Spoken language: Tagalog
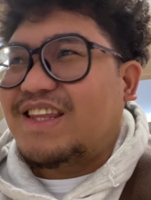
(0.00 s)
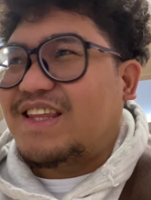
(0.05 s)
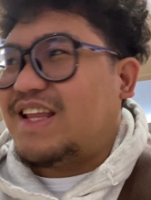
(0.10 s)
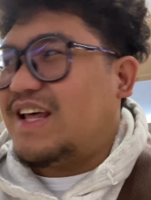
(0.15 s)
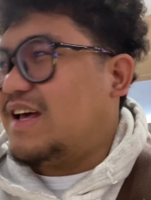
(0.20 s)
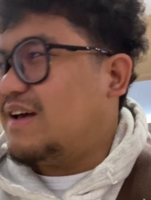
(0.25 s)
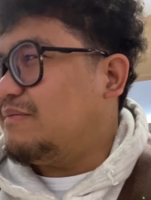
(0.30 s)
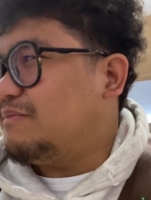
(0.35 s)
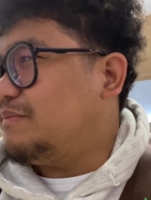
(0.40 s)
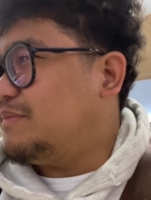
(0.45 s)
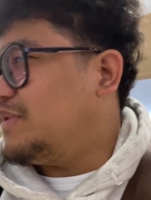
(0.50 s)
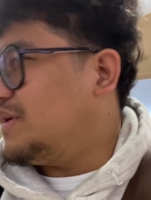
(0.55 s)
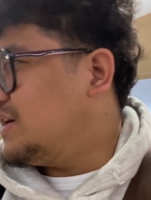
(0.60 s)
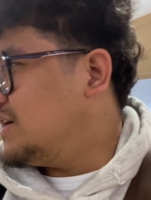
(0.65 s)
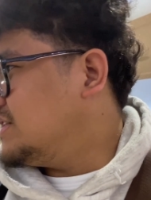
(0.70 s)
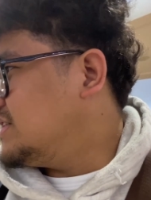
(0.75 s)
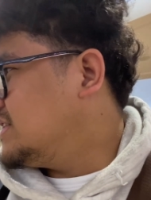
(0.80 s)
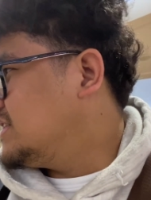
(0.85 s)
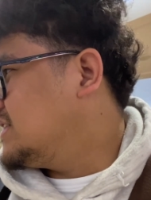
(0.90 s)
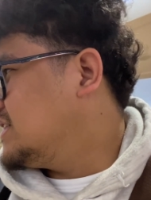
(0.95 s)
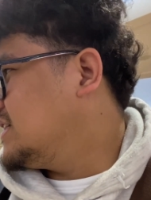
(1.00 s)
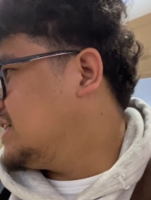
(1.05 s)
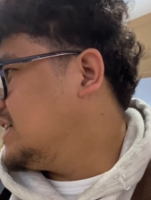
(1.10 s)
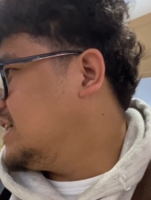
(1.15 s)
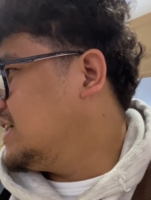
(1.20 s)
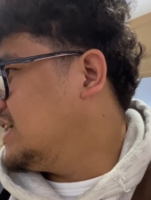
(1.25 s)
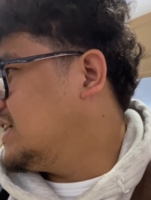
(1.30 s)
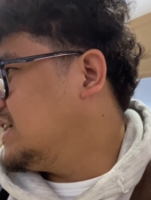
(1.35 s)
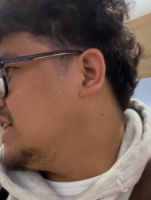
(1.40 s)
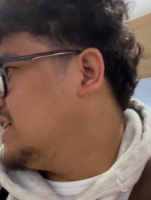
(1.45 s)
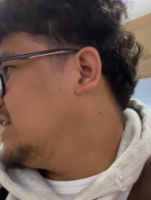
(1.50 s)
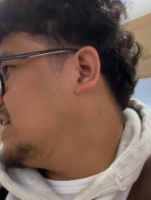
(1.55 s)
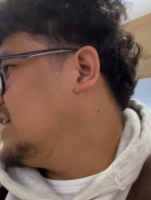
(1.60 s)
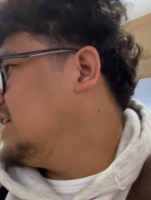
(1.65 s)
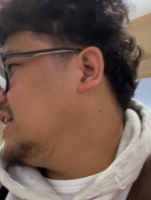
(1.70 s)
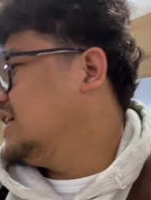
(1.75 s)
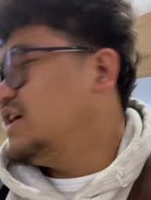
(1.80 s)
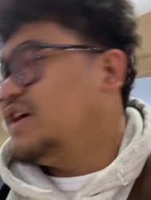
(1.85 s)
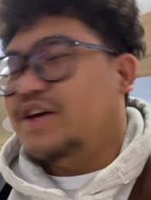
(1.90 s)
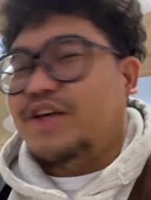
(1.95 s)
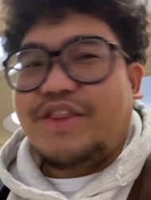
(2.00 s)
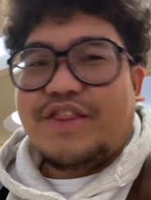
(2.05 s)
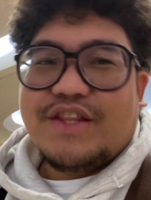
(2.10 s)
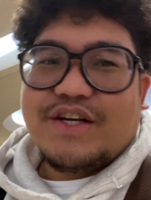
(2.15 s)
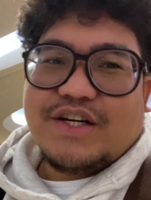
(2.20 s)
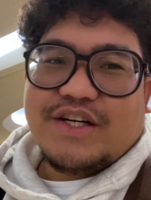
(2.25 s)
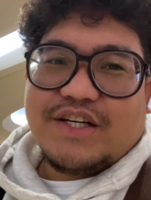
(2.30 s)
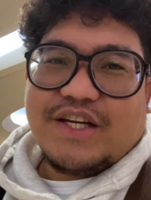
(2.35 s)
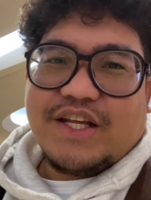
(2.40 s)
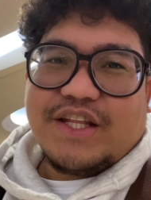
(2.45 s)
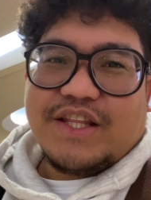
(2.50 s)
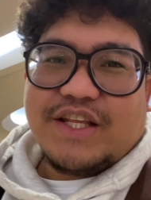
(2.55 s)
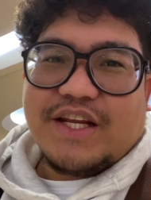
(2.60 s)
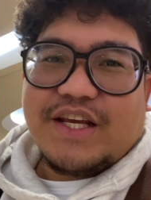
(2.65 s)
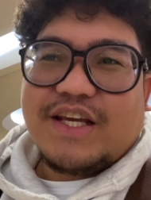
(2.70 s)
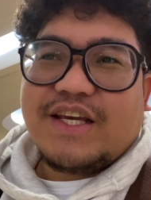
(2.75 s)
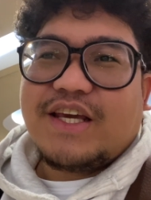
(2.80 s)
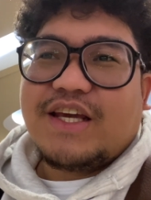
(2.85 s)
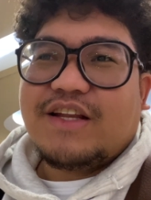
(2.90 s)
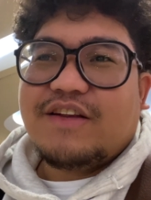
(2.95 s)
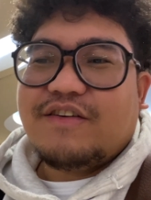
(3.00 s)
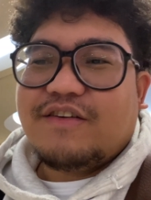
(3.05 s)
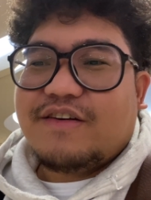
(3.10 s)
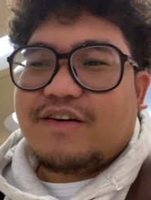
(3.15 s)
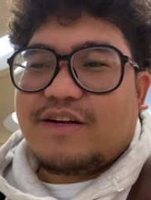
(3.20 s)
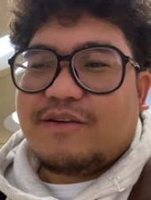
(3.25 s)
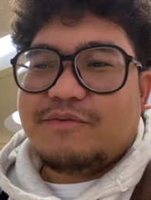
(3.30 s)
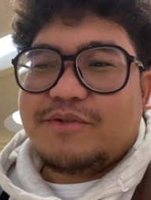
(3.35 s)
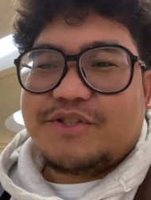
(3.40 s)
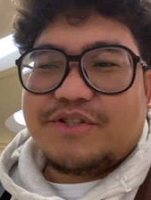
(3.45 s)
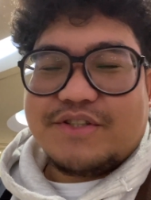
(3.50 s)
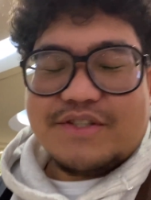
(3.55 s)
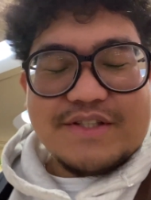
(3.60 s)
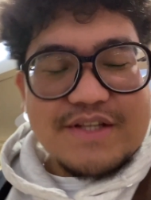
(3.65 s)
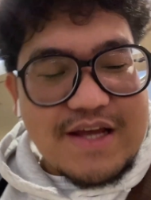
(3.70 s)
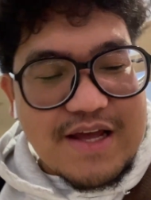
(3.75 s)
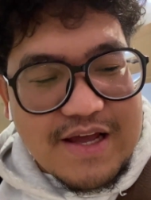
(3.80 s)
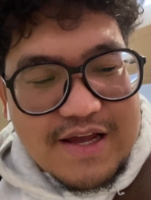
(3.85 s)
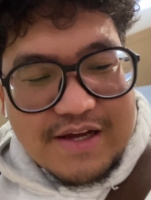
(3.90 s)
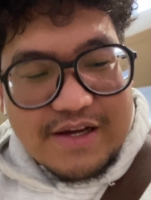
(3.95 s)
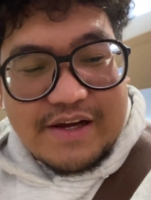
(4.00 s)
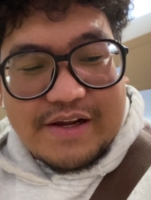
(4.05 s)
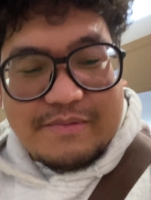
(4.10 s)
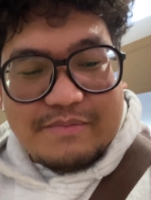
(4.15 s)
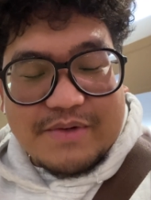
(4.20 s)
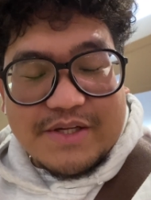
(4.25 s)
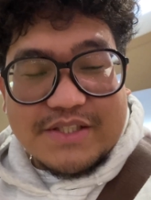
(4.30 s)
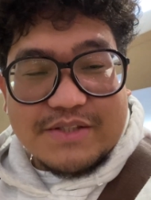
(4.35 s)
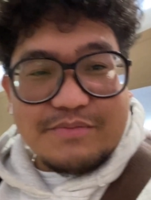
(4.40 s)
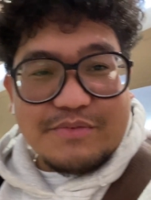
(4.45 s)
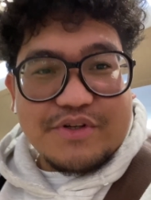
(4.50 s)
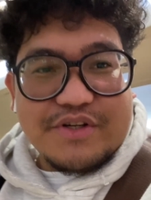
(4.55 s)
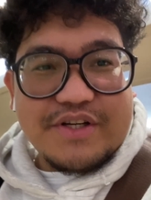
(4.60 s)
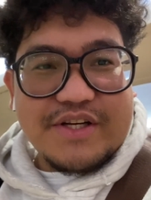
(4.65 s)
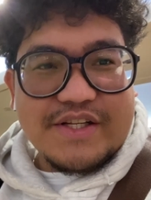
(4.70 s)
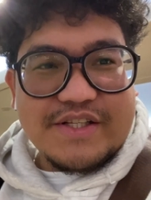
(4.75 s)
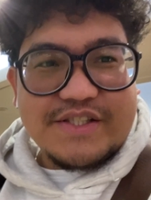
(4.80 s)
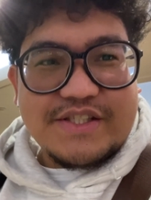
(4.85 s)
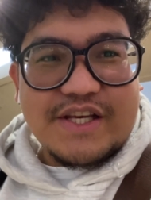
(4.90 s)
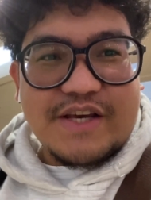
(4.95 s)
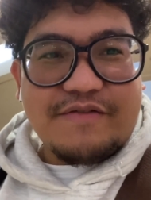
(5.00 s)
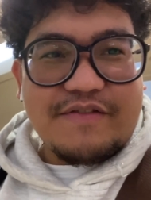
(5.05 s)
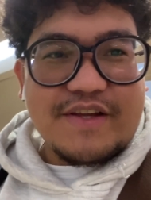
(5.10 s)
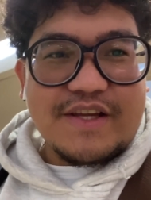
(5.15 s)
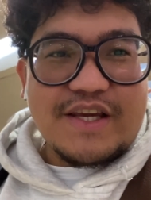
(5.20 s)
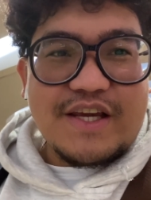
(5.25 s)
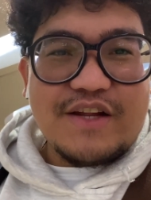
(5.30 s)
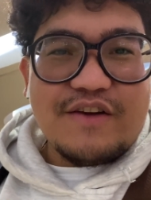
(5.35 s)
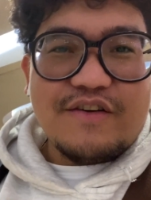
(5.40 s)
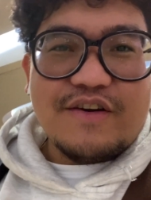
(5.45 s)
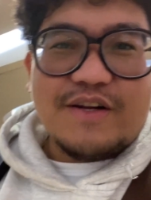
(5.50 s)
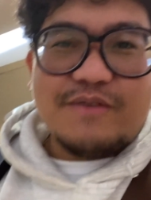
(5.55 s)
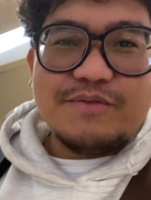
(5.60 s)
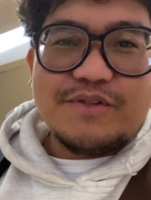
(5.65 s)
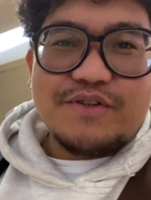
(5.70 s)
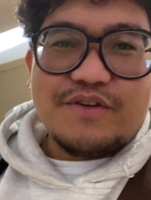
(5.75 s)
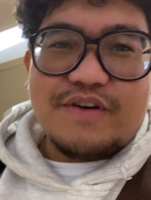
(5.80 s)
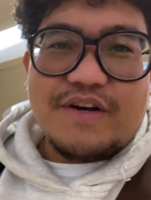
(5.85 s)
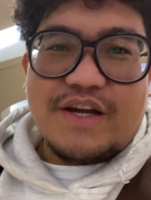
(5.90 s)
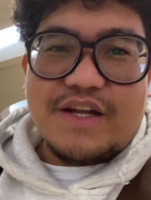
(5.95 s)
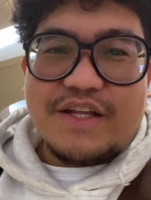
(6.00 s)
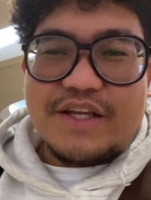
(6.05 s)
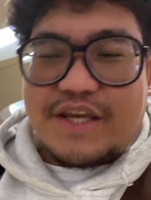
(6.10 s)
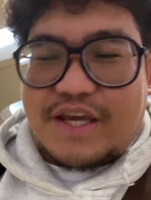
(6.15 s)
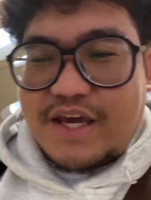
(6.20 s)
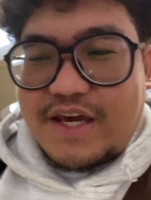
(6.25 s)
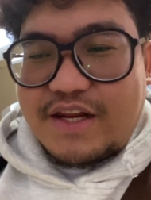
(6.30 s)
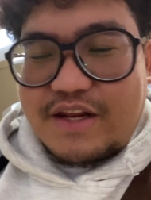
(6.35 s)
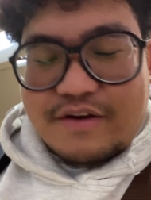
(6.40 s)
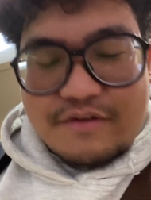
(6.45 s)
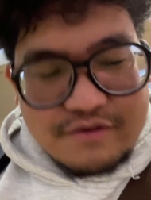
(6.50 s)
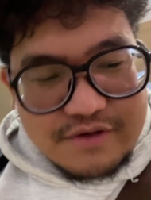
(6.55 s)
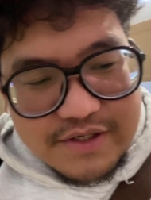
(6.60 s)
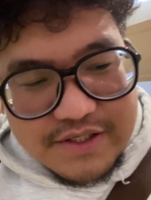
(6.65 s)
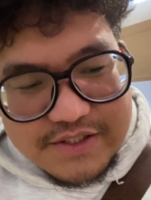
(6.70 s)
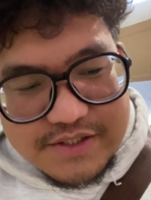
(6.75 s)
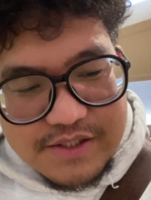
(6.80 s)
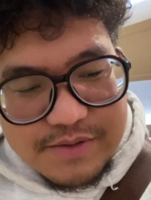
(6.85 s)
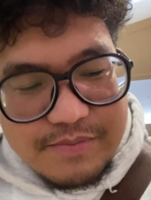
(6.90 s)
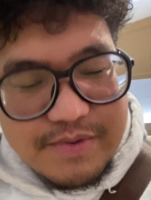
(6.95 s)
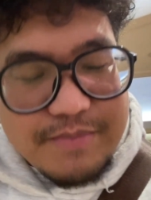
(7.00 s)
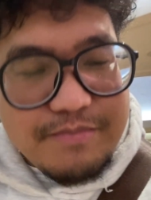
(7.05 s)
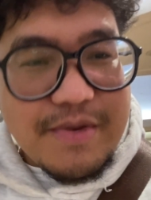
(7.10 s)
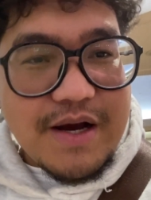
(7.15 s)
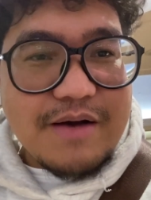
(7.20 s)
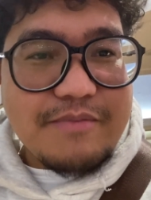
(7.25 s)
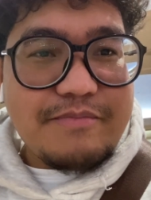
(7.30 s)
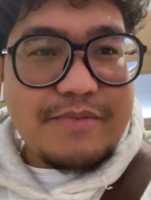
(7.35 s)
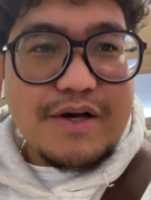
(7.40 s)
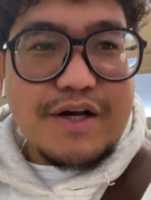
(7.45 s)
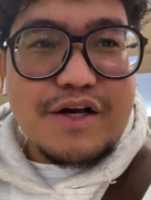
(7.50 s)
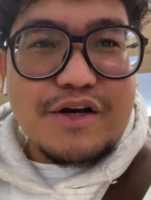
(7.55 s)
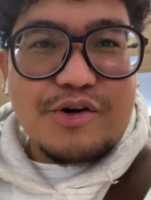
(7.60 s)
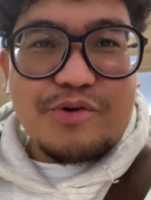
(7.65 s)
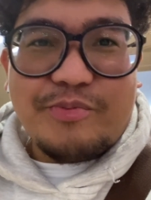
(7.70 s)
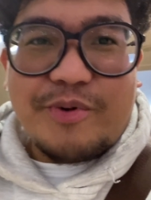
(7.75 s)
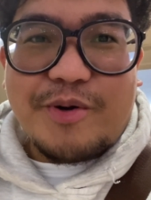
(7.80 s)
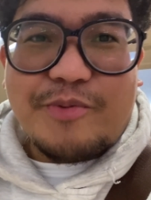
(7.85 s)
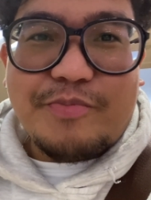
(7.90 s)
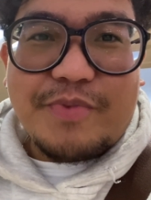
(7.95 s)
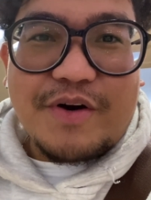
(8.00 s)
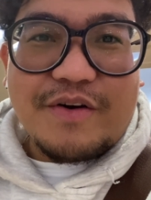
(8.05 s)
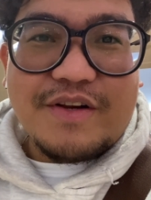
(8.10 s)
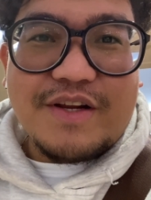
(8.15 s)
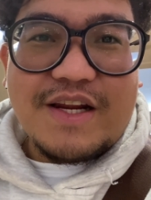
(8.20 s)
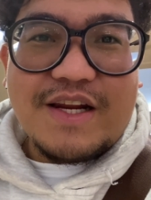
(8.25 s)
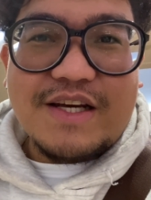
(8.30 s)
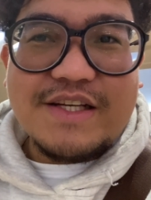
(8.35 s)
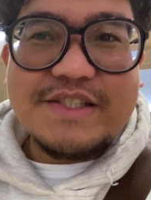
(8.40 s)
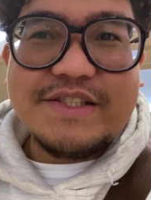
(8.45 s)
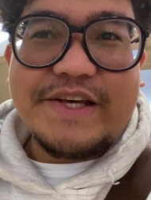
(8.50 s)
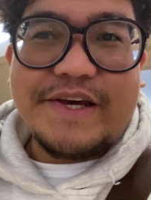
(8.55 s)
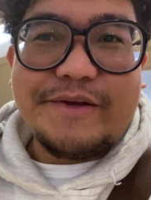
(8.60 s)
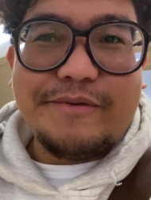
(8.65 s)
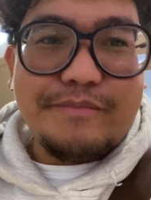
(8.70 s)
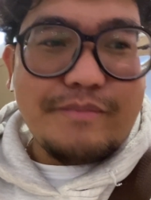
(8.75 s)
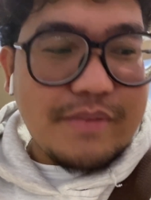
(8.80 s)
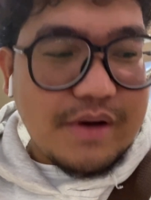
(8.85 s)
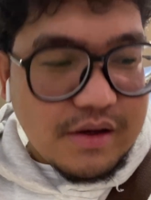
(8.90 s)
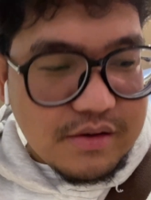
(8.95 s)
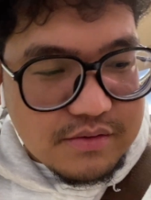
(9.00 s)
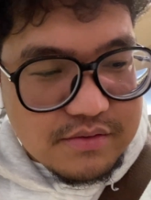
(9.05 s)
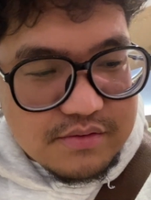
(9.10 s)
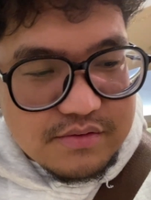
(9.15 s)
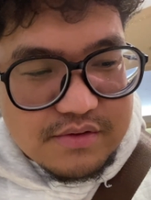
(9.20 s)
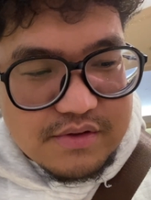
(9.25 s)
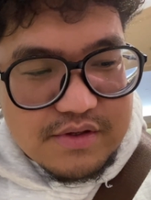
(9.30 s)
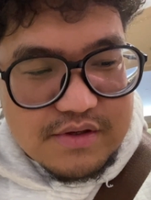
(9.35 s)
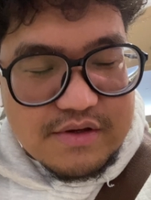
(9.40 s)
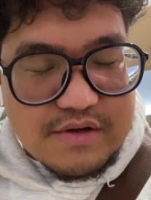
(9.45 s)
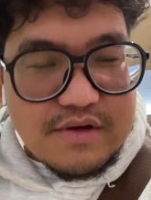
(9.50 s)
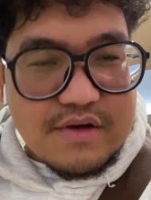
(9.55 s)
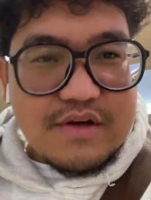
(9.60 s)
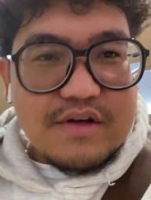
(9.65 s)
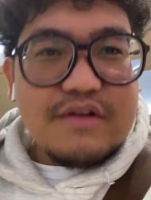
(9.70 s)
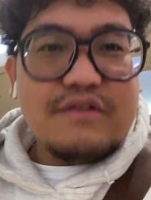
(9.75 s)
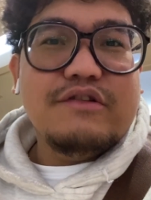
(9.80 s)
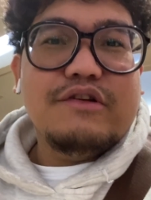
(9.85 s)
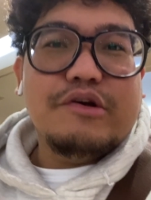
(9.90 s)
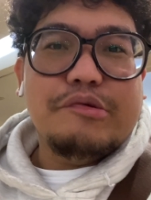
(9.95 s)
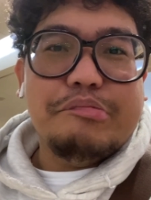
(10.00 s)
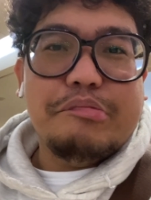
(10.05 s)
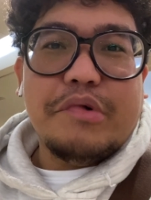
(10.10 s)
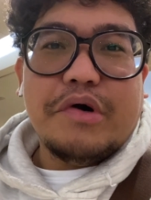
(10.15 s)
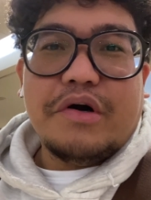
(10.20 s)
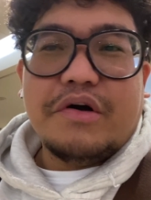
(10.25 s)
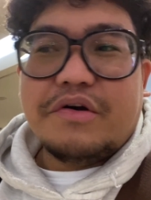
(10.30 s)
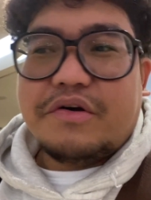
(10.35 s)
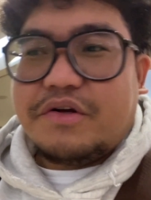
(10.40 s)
Tapos, 33 kilograms yung sa akin plus more than 7 kilograms yung hand carry ko kasi may backpack ako meron pa akong dalang side box Diba?